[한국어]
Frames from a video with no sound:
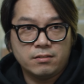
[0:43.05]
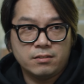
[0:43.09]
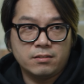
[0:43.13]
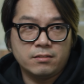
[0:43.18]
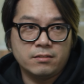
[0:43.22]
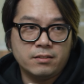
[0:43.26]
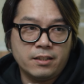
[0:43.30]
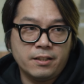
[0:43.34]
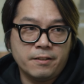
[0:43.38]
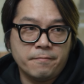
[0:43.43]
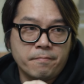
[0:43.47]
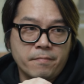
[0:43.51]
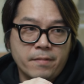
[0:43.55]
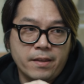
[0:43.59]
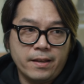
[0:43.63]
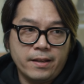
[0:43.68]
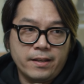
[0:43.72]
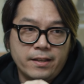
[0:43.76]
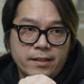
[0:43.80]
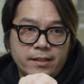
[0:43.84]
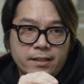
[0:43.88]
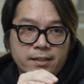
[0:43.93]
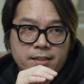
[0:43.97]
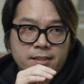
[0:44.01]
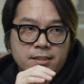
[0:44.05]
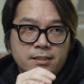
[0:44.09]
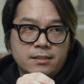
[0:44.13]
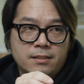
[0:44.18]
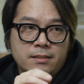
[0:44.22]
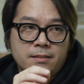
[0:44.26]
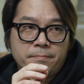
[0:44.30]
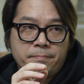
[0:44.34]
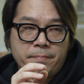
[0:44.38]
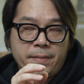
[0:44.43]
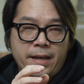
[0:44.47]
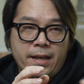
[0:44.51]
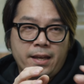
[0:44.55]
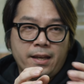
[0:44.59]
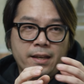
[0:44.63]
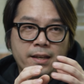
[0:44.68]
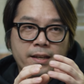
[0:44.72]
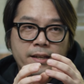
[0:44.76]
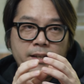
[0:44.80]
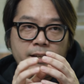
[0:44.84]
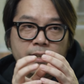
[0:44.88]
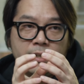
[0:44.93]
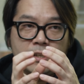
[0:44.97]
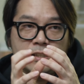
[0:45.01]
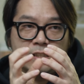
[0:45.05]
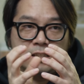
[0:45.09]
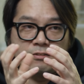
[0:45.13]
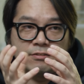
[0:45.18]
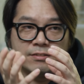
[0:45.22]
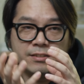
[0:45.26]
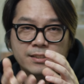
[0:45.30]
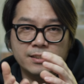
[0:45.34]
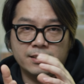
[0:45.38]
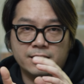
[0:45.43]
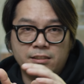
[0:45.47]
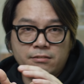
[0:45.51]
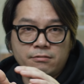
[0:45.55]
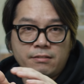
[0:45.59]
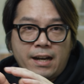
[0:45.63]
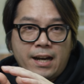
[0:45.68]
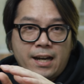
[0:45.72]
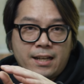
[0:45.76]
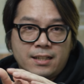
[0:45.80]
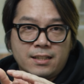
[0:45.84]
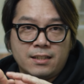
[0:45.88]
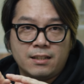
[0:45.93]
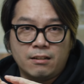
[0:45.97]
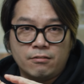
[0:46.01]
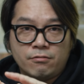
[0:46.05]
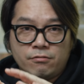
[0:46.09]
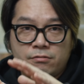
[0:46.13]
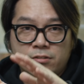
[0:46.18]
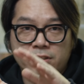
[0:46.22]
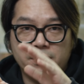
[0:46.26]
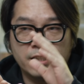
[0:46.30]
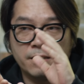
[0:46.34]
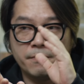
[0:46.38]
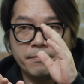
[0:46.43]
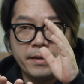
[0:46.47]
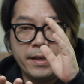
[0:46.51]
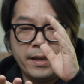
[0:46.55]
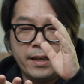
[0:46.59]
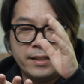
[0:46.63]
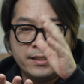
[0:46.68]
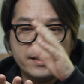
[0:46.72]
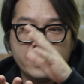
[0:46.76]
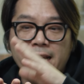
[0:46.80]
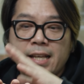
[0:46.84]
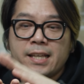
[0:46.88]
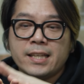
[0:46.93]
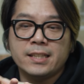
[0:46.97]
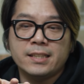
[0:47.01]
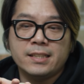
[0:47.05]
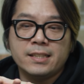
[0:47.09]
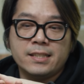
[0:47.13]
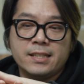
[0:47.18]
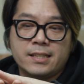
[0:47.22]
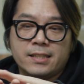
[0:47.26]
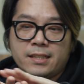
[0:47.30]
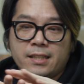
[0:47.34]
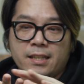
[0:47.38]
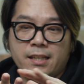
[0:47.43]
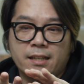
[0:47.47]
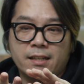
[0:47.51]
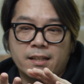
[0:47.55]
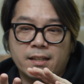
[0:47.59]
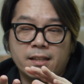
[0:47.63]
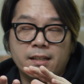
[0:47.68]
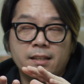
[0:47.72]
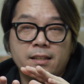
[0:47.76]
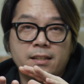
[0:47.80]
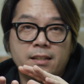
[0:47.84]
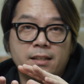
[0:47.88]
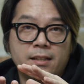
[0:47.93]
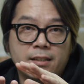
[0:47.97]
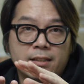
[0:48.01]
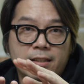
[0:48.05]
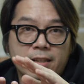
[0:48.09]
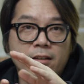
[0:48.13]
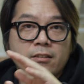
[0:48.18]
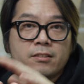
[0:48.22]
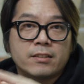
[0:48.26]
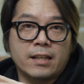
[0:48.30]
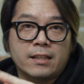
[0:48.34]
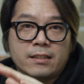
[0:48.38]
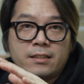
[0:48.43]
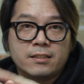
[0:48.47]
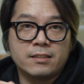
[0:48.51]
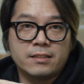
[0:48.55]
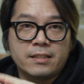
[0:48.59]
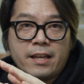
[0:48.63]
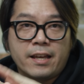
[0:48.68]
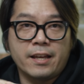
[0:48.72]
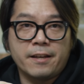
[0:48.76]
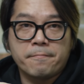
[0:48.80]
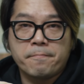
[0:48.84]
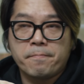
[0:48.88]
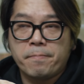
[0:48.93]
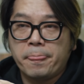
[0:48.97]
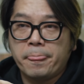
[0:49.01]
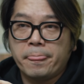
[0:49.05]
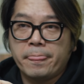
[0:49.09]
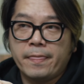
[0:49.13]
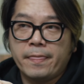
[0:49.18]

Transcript: 그런데 그 매가 둥지를 틀고 알을 낳고 이제 매 새끼들이 이렇게 깨어났는데